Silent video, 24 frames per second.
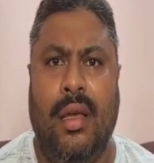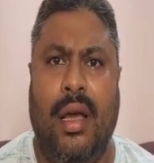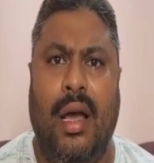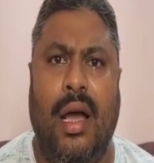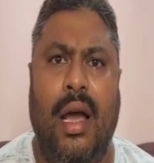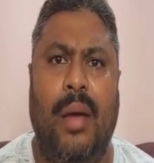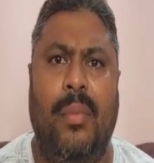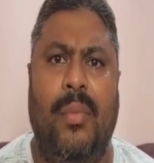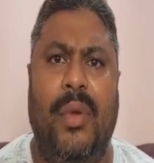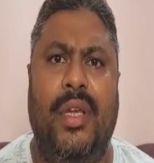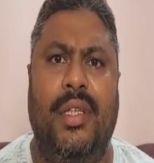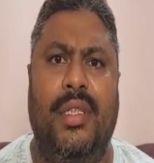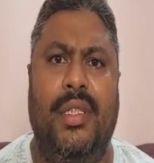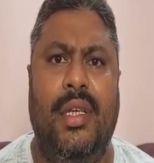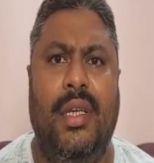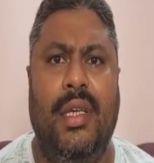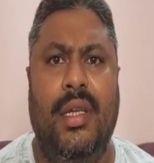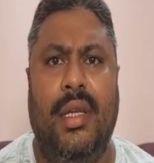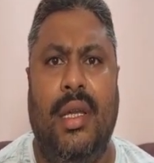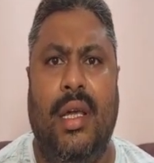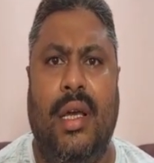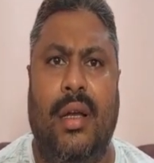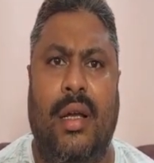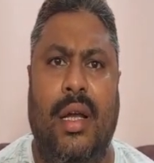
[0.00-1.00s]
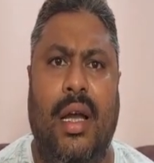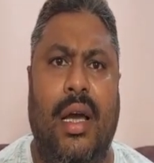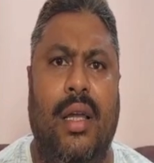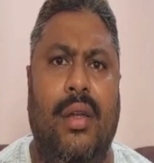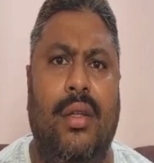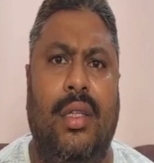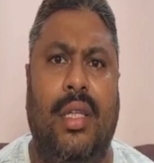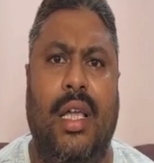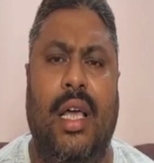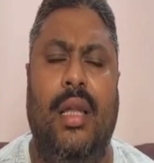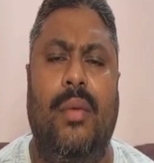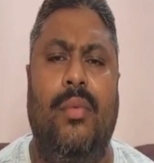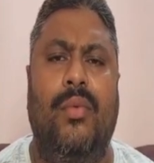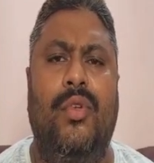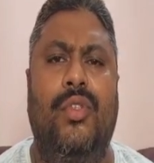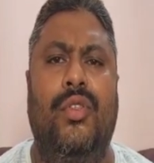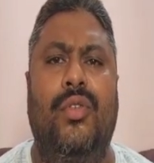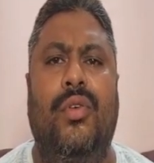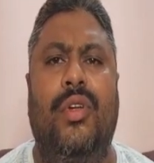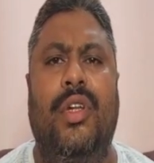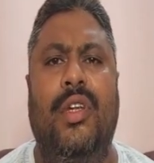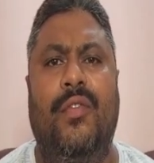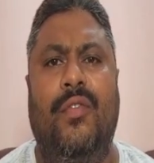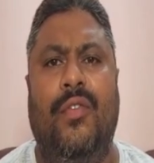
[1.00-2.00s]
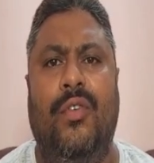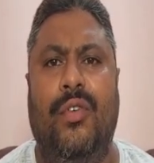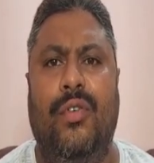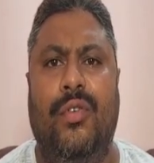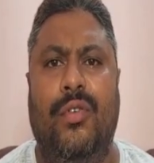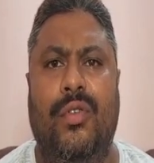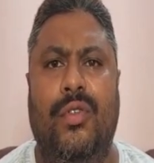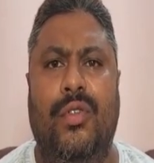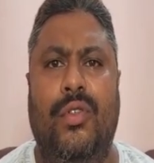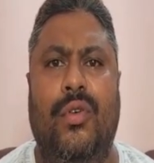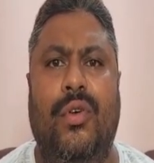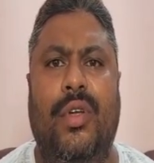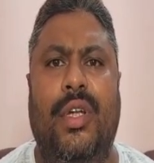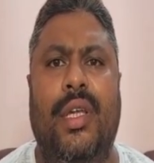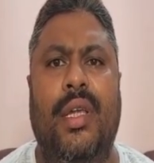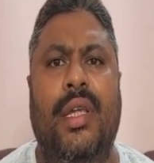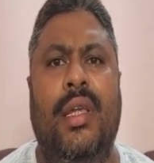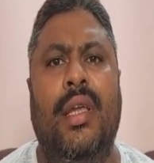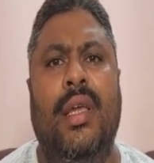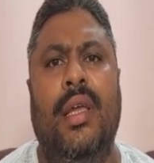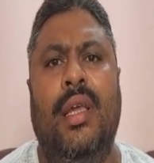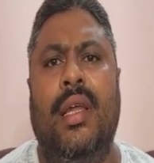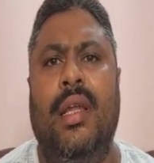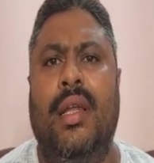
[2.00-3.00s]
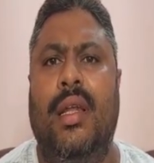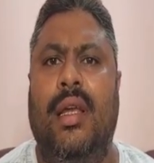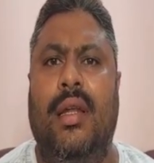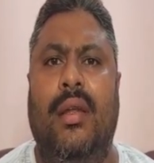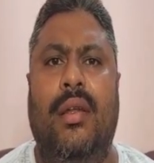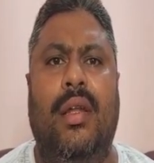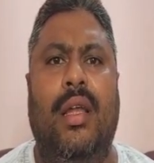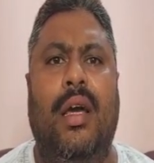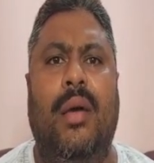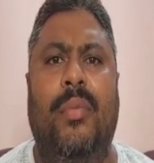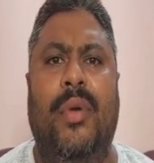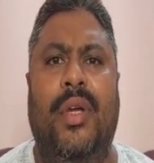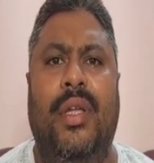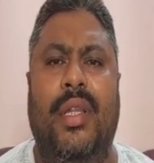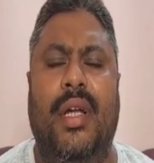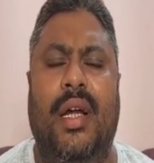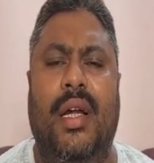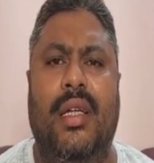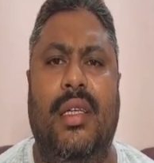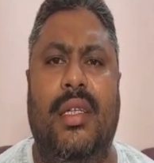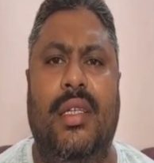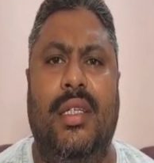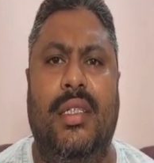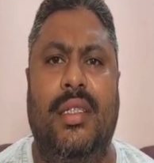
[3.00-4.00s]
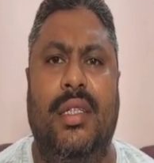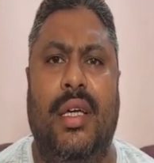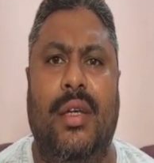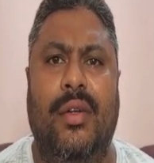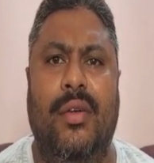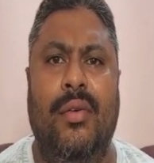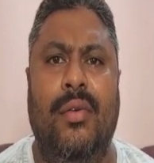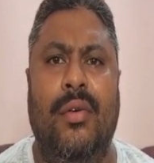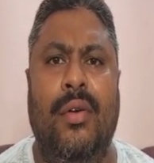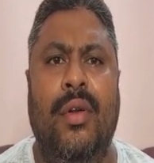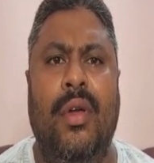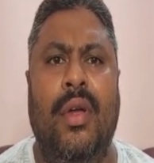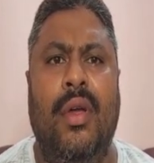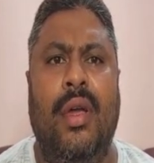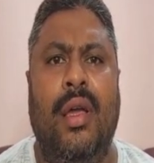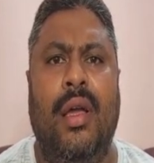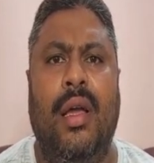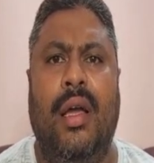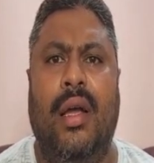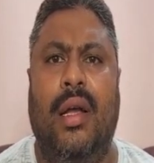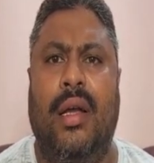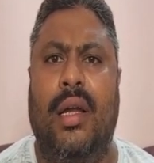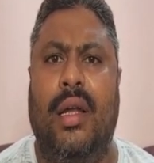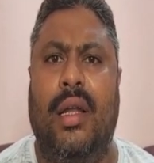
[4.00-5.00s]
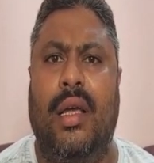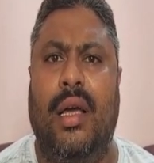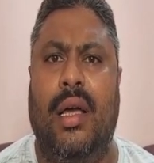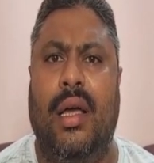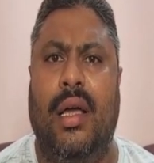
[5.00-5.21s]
ఆపేసి నా కారు తాళం గుంజుకొని ఫోన్ గుంజుకొని నన్ను నాపై దాడి చేశారు అక్కడ